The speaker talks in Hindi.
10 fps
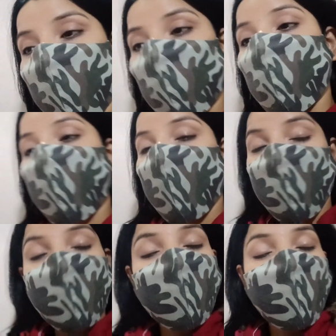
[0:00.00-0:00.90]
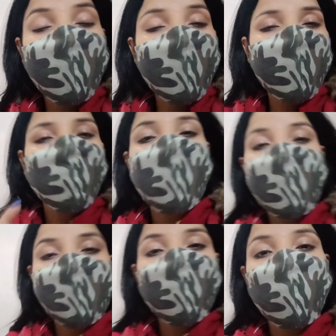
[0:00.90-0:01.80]
रुकने के बाद इंसान एकदम से
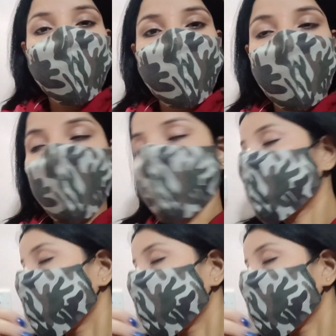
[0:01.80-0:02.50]
एक्टिव नहीं होता है